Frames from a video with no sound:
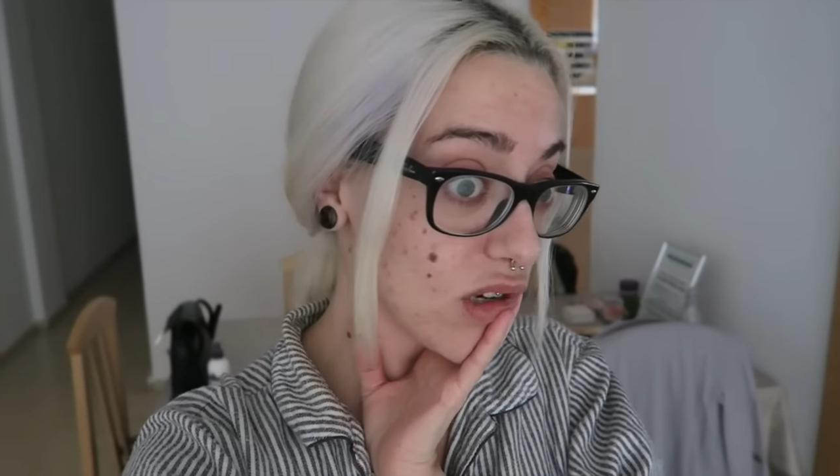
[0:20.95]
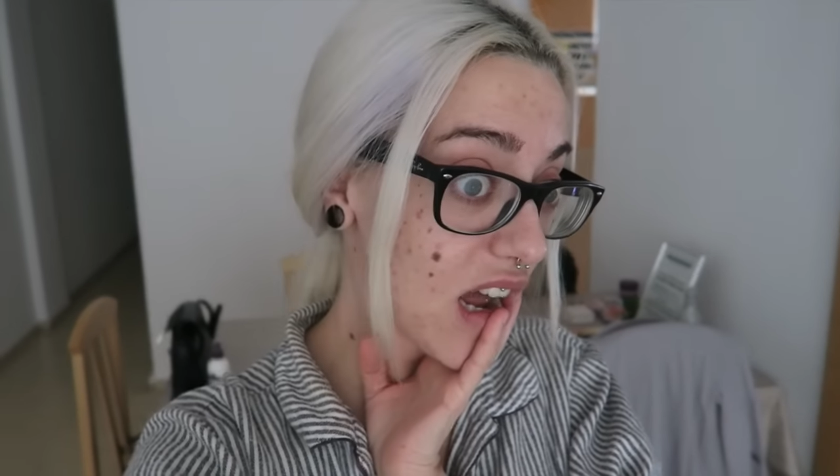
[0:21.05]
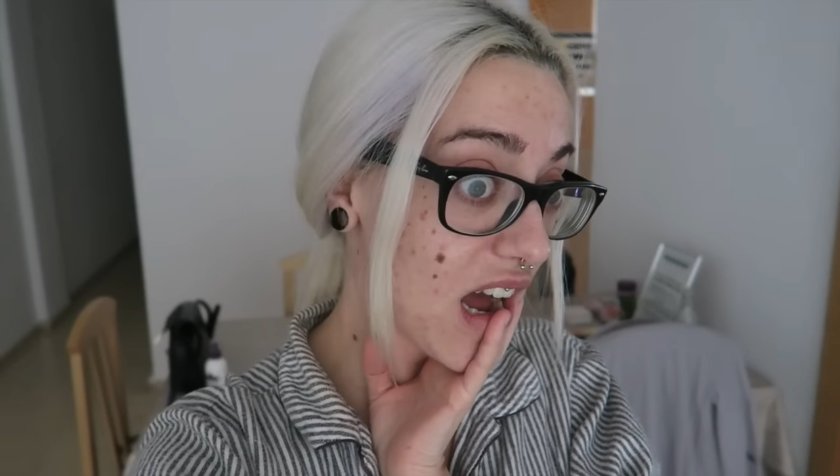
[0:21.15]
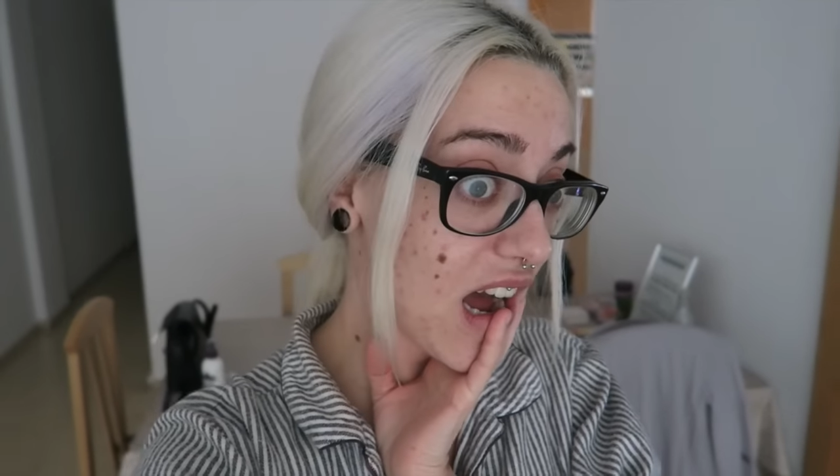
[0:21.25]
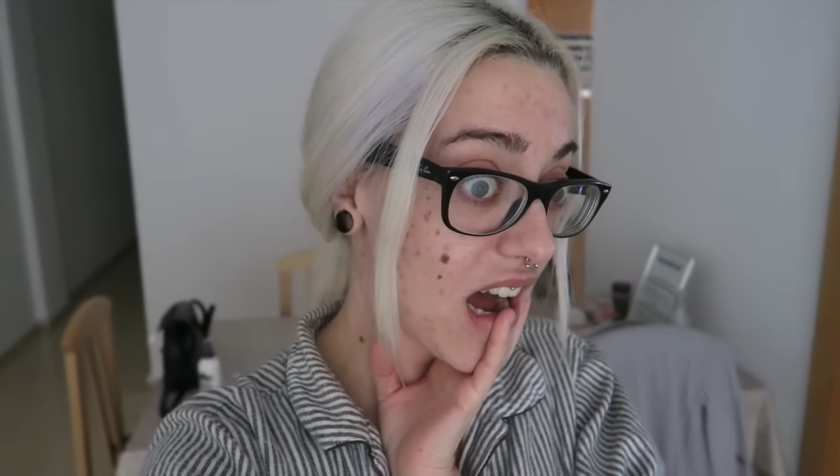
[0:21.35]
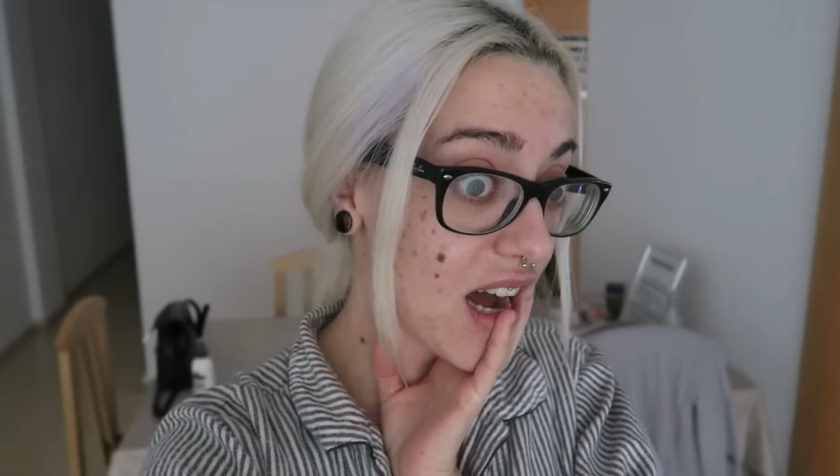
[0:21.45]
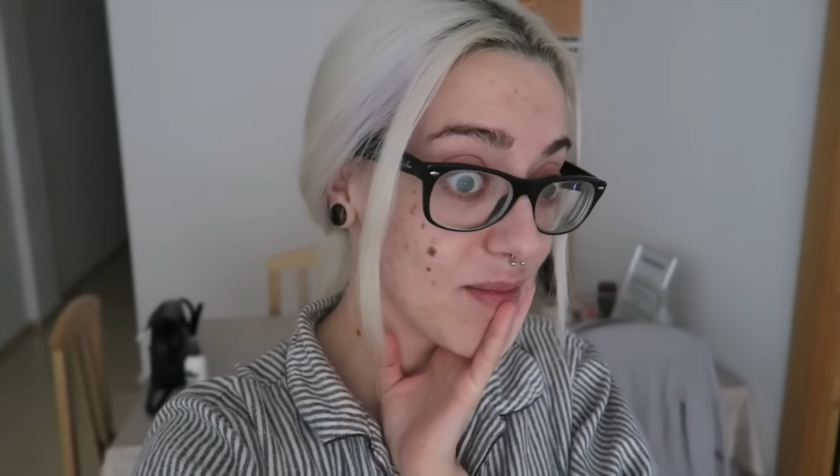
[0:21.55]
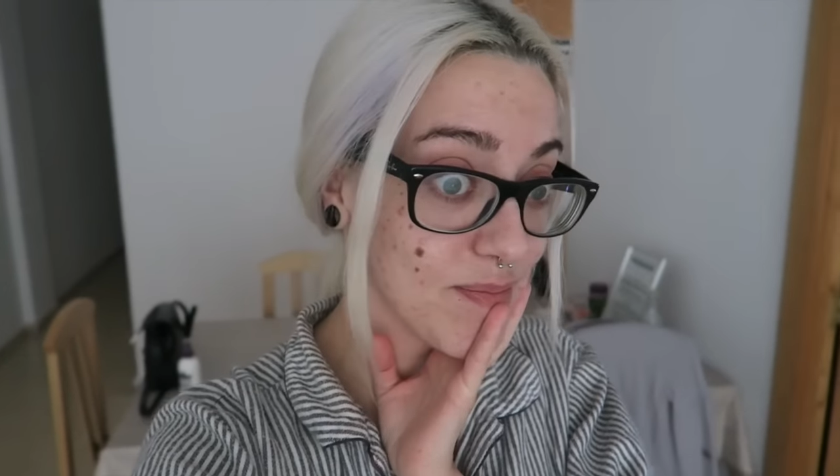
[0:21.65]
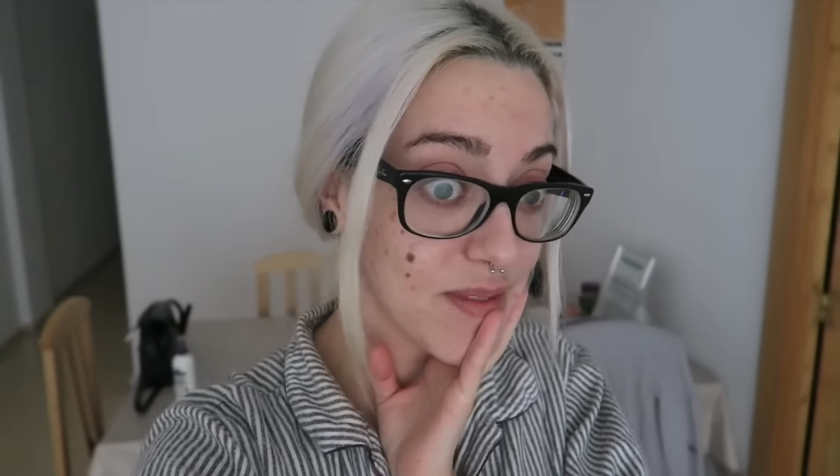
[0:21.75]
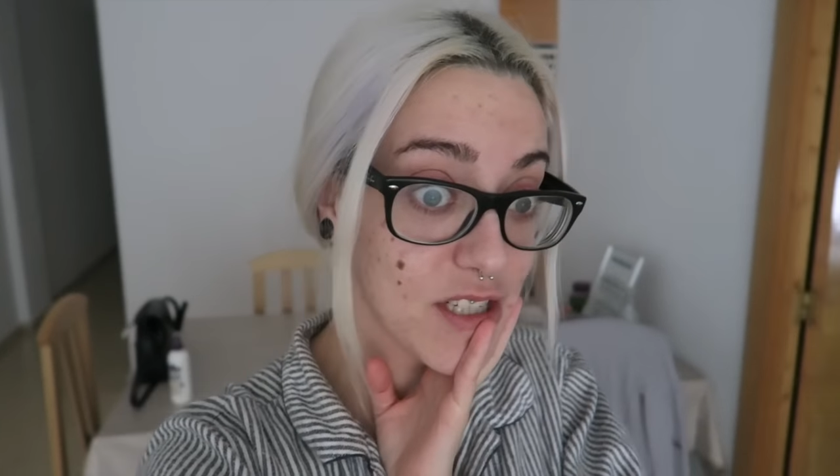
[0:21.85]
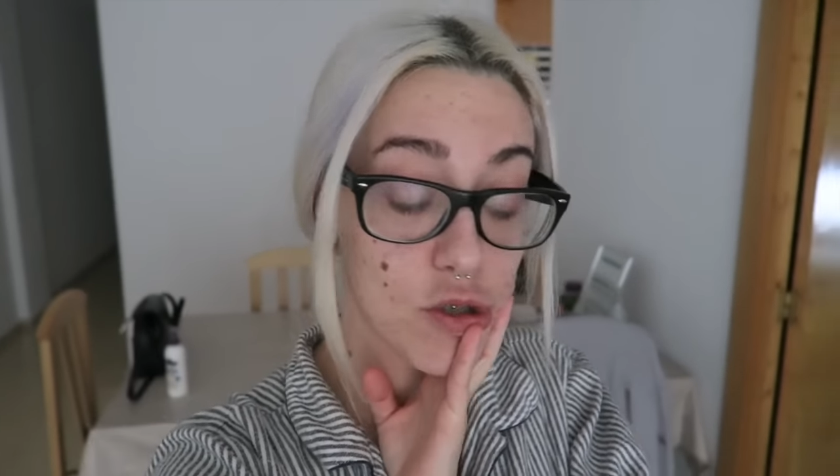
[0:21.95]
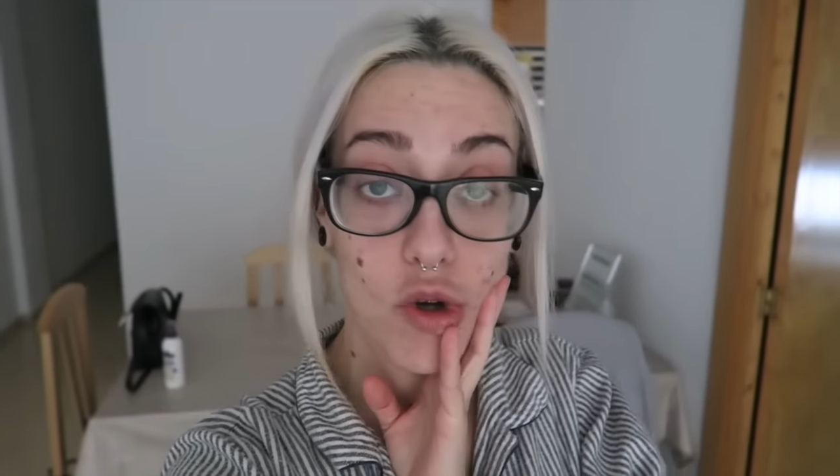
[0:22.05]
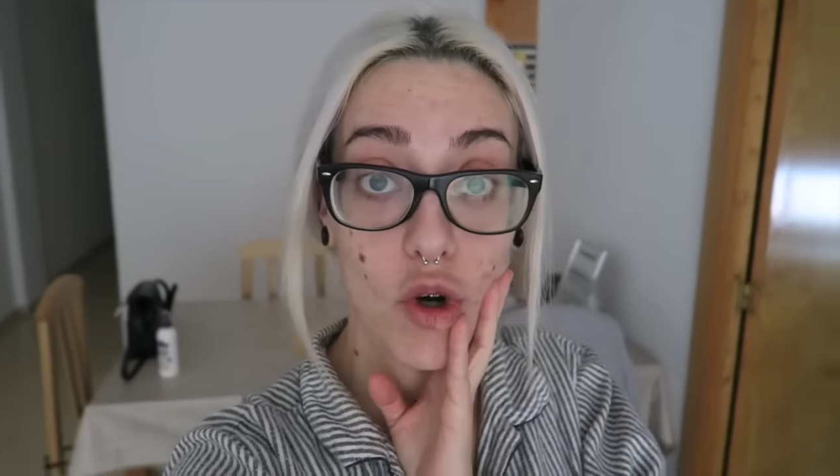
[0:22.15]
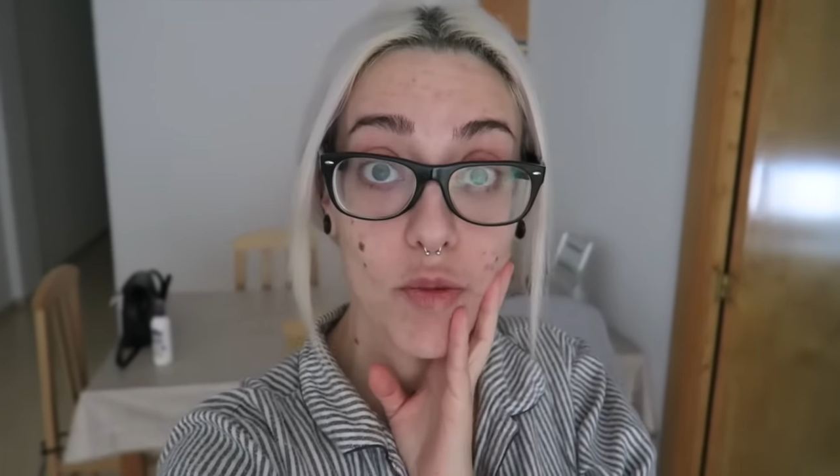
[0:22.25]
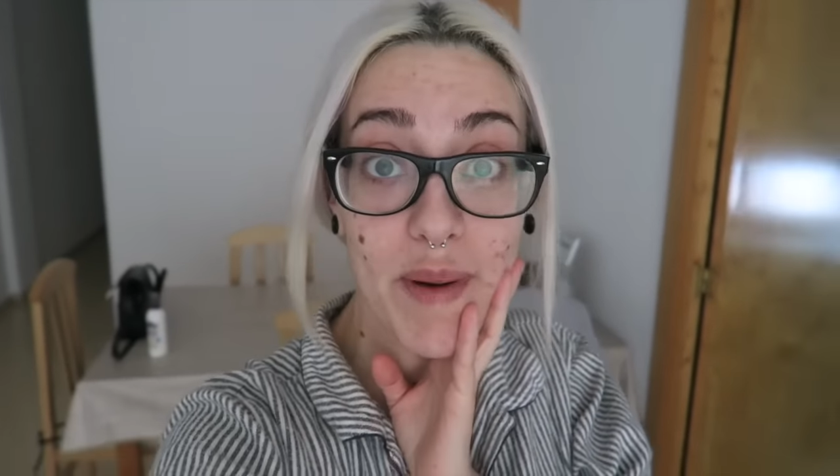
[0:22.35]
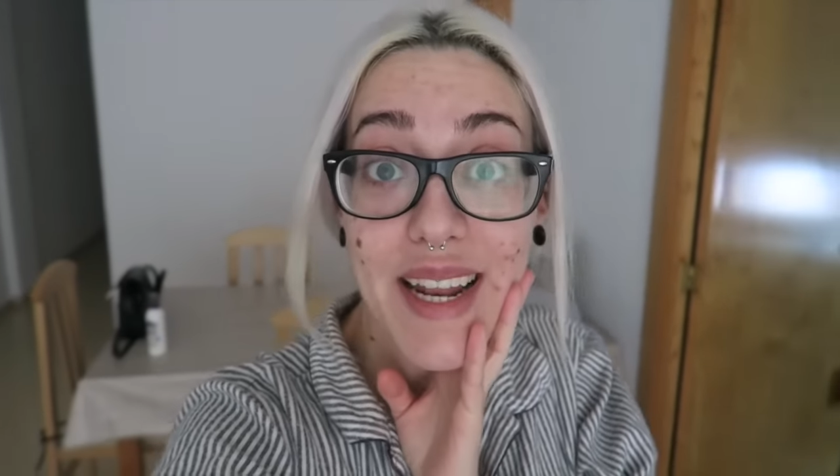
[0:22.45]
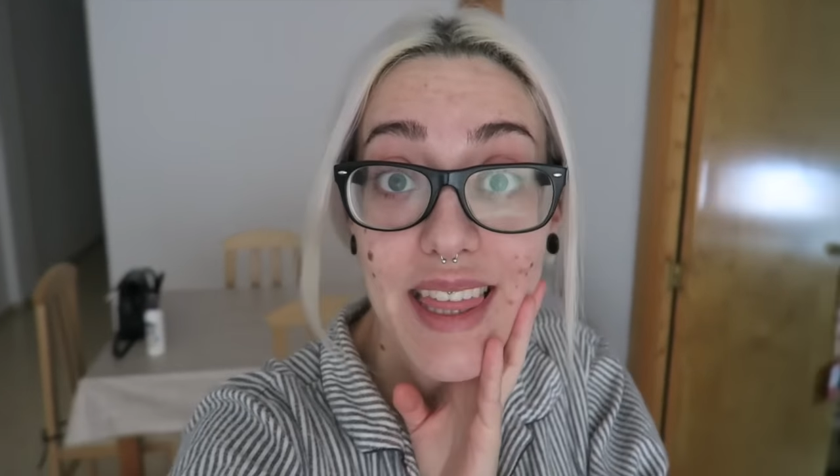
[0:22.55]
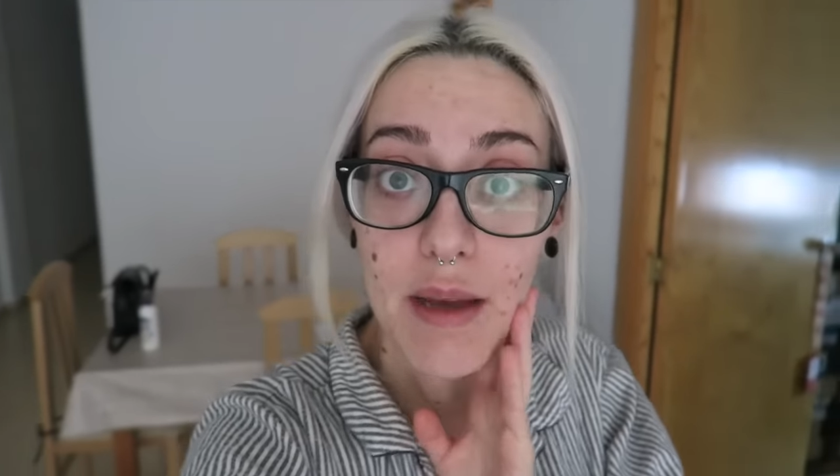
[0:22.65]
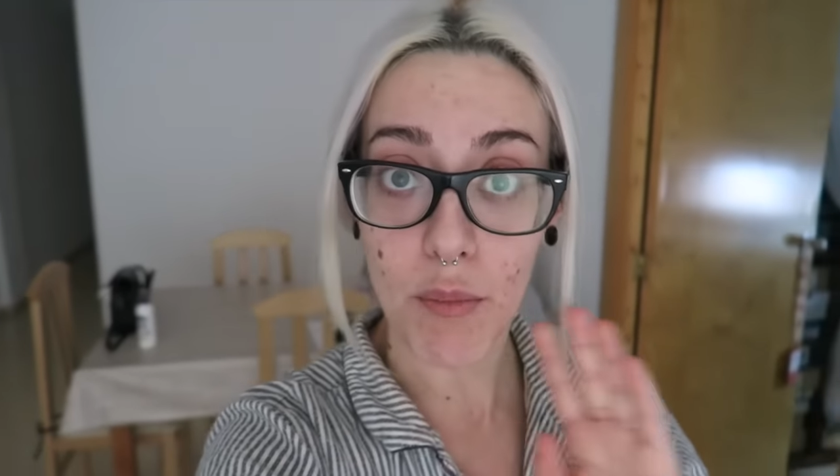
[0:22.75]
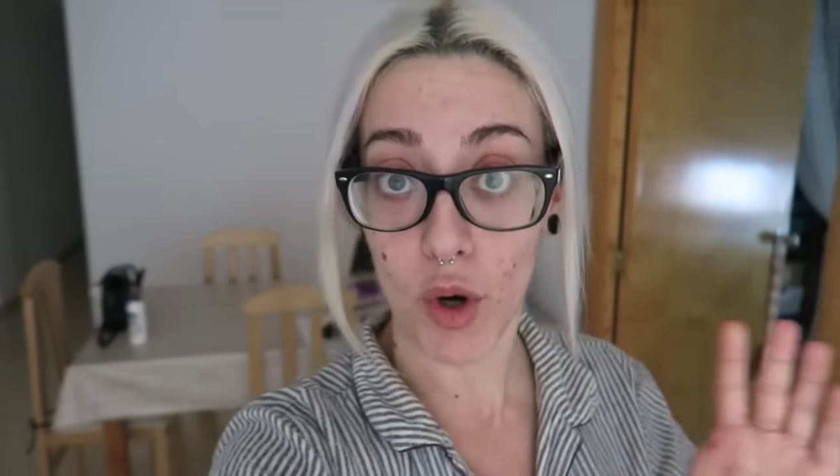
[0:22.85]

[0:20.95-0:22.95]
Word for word: sea, esto parece